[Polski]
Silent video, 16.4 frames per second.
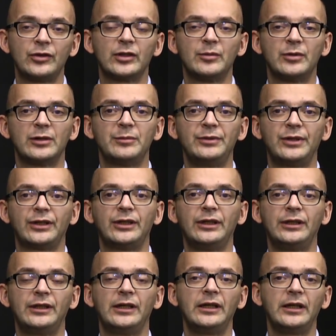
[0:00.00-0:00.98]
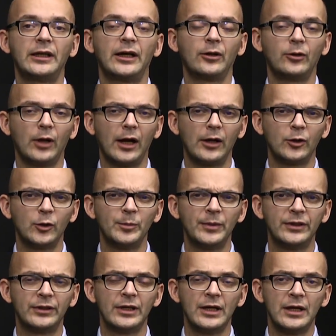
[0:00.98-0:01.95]
to może być taki trigger,
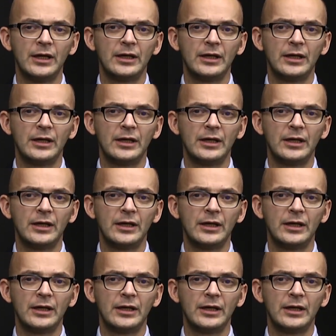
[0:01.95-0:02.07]
argument